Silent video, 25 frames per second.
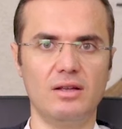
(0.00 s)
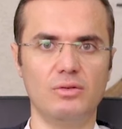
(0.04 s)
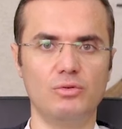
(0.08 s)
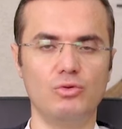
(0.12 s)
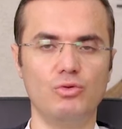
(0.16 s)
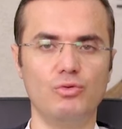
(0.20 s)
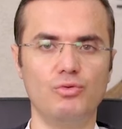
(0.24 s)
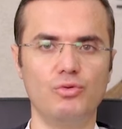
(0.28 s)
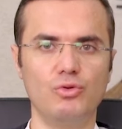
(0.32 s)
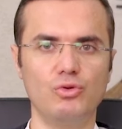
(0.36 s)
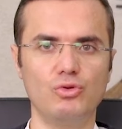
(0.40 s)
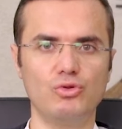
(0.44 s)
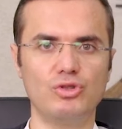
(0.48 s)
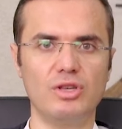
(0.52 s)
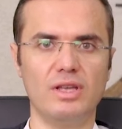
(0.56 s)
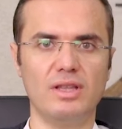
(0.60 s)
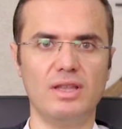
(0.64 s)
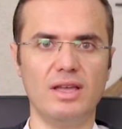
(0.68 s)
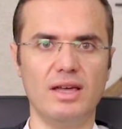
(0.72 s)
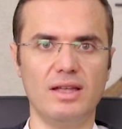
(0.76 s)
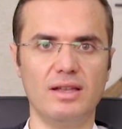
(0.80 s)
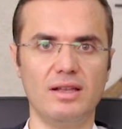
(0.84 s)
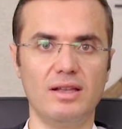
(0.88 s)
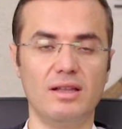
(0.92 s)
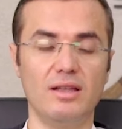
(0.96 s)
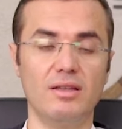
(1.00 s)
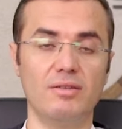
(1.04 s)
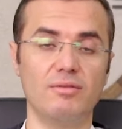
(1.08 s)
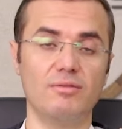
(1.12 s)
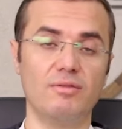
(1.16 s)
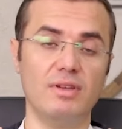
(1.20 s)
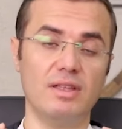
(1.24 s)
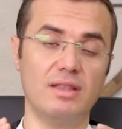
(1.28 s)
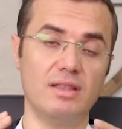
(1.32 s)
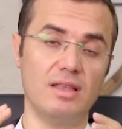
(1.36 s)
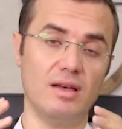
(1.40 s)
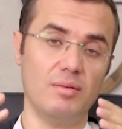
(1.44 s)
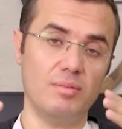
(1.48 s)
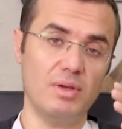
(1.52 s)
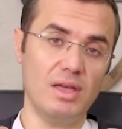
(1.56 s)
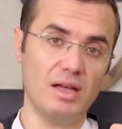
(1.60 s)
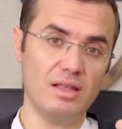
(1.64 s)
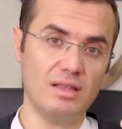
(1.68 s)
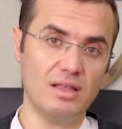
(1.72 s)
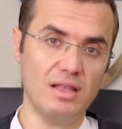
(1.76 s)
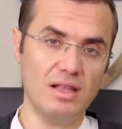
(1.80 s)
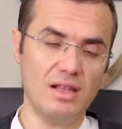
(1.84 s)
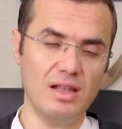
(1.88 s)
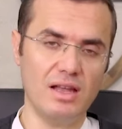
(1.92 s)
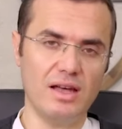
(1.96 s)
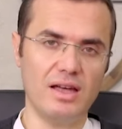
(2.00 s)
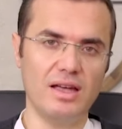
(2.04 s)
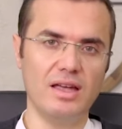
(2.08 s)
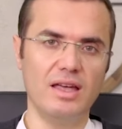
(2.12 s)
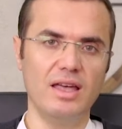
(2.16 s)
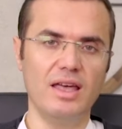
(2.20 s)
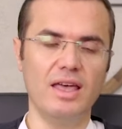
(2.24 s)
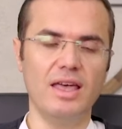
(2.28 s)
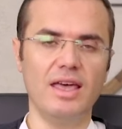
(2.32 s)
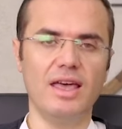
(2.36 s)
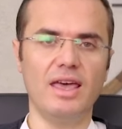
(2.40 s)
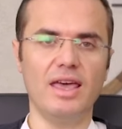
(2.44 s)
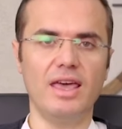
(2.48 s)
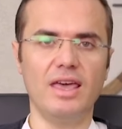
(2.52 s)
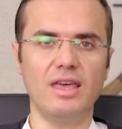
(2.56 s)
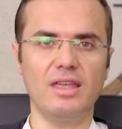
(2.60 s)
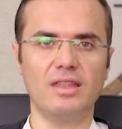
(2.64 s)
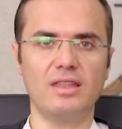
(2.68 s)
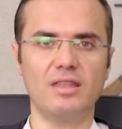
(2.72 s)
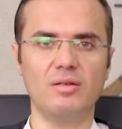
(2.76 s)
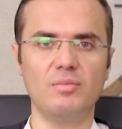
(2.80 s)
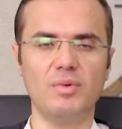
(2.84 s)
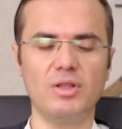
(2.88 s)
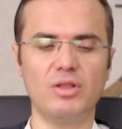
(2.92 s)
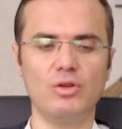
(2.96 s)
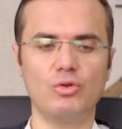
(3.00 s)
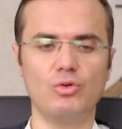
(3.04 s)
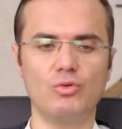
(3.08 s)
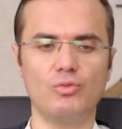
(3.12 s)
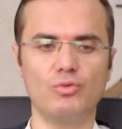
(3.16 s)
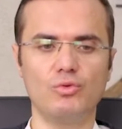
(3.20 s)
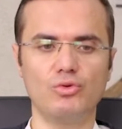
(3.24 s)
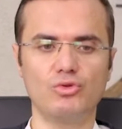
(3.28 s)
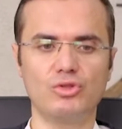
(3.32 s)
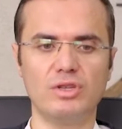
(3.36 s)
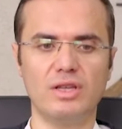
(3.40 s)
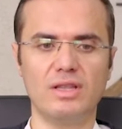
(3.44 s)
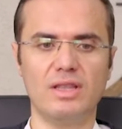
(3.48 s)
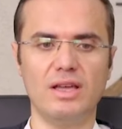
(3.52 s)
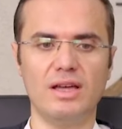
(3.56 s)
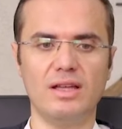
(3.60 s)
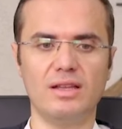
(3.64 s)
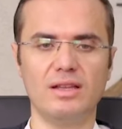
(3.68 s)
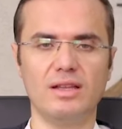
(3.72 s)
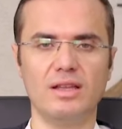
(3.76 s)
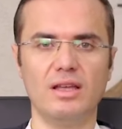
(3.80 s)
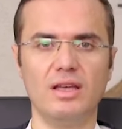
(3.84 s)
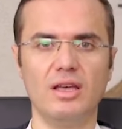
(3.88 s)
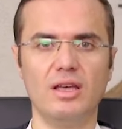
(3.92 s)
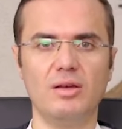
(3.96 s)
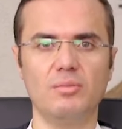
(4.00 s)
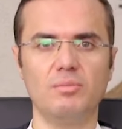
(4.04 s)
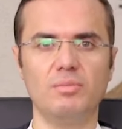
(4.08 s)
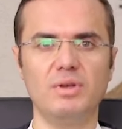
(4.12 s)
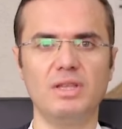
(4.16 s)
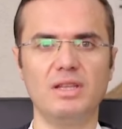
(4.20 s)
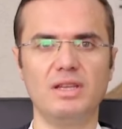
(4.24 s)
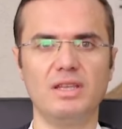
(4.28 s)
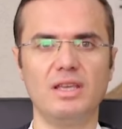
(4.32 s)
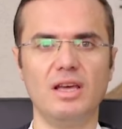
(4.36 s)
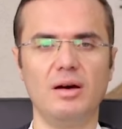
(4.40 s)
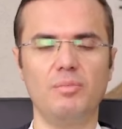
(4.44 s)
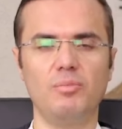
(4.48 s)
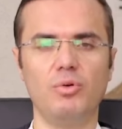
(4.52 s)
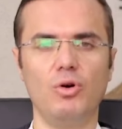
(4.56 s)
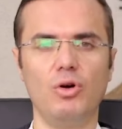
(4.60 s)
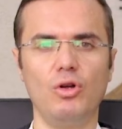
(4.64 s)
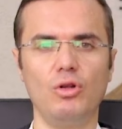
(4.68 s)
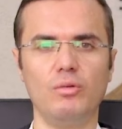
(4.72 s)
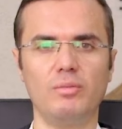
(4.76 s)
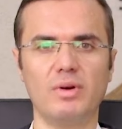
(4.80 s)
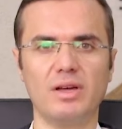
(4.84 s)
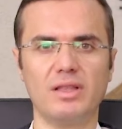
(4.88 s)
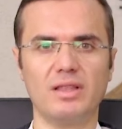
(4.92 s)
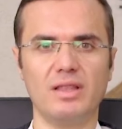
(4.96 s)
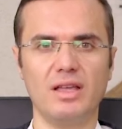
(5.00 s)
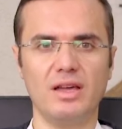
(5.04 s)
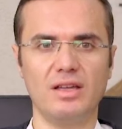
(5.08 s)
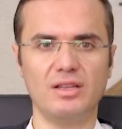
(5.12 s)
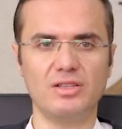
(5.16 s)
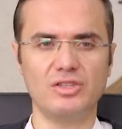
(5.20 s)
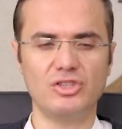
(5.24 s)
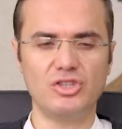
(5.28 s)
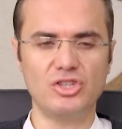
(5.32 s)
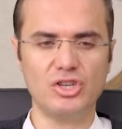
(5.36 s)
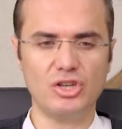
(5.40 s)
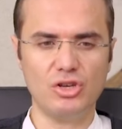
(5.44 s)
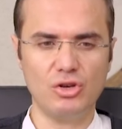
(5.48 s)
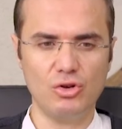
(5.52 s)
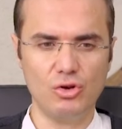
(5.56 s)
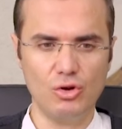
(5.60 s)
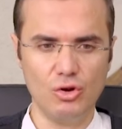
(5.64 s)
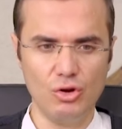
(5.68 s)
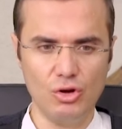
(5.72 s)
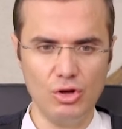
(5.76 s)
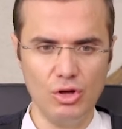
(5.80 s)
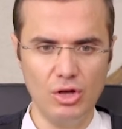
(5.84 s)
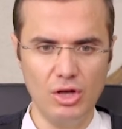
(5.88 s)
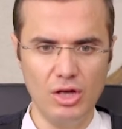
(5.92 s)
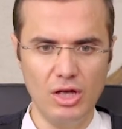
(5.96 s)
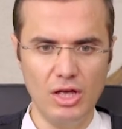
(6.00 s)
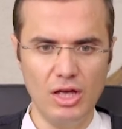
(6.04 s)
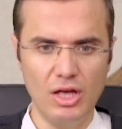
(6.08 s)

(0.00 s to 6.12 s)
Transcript: nüfus eden ve tabiatıyla eğitime de nüfus eden bir yapı olmaktan çıkıyor.